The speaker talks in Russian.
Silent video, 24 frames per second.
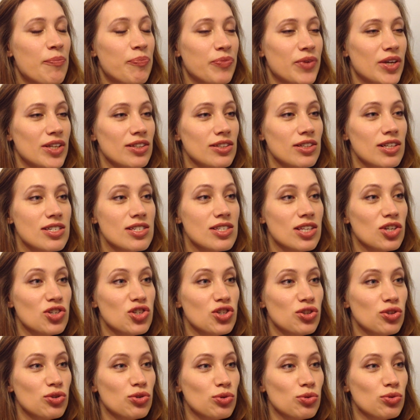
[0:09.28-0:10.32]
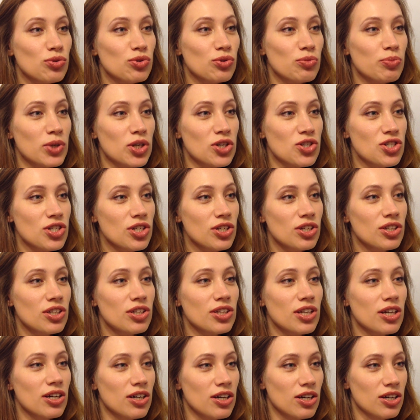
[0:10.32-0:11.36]
Это достаточно трудное упражнение, не
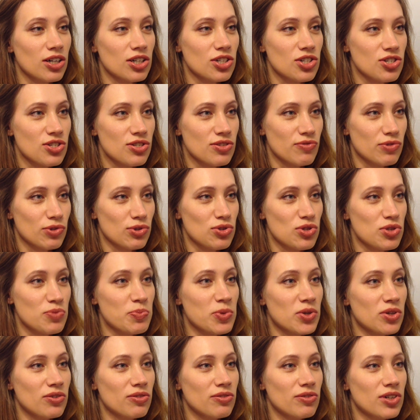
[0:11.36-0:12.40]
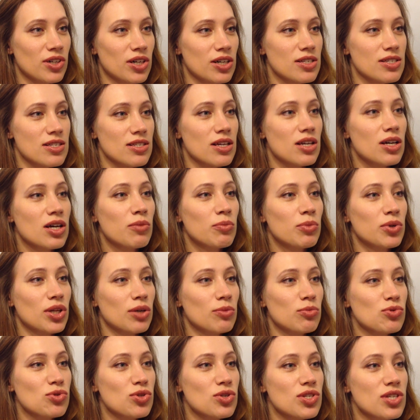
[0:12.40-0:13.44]
так, как кажется вроде с первого раза,
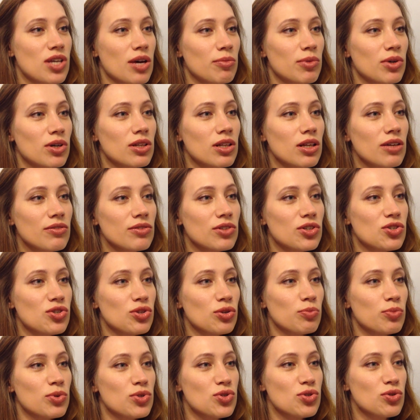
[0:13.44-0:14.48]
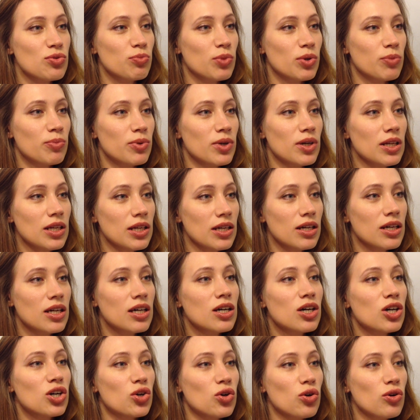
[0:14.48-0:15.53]
потому что самое главное, чтобы зубы были
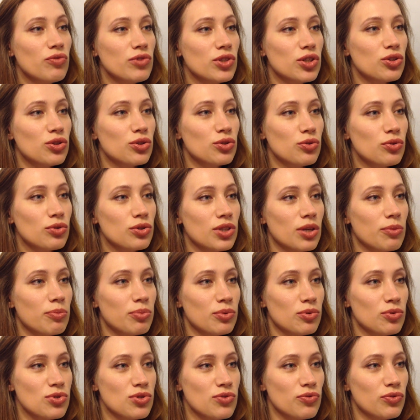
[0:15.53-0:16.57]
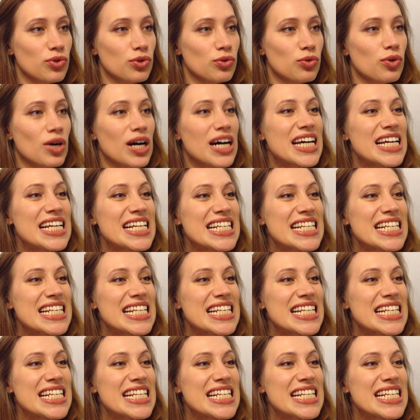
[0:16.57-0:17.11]
ровно друг напротив друга.